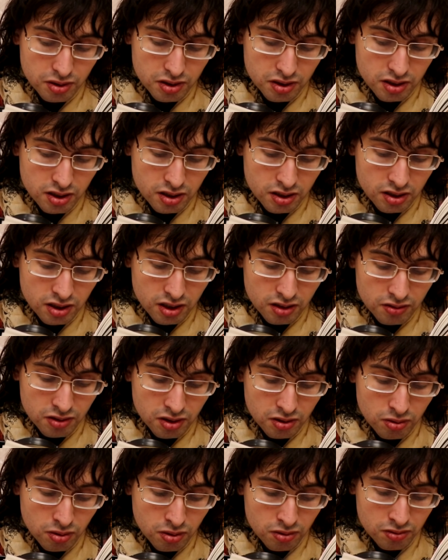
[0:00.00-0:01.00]
и города
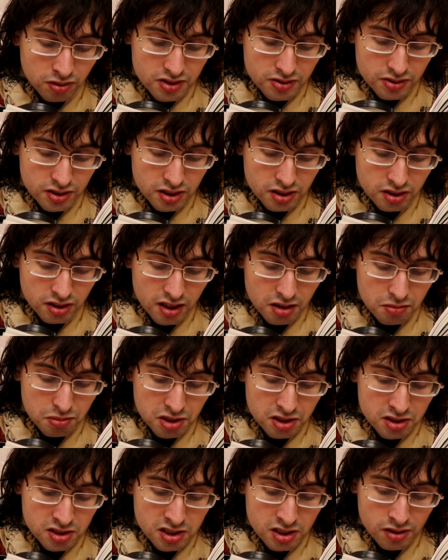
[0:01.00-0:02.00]
врагов своих и
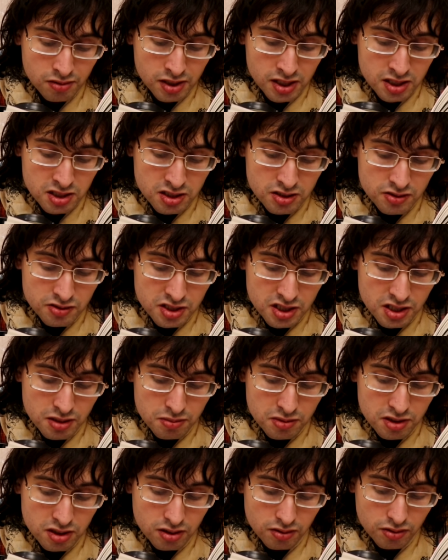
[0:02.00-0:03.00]
благословятся в
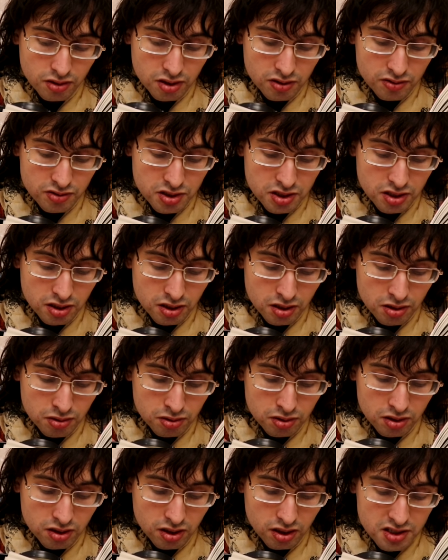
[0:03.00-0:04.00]
семени Твоем все
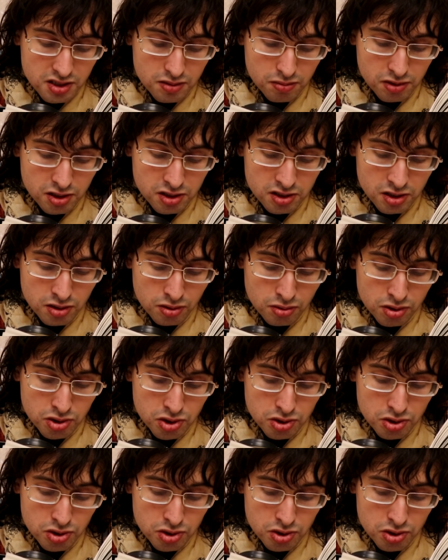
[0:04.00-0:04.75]
народы земли за то,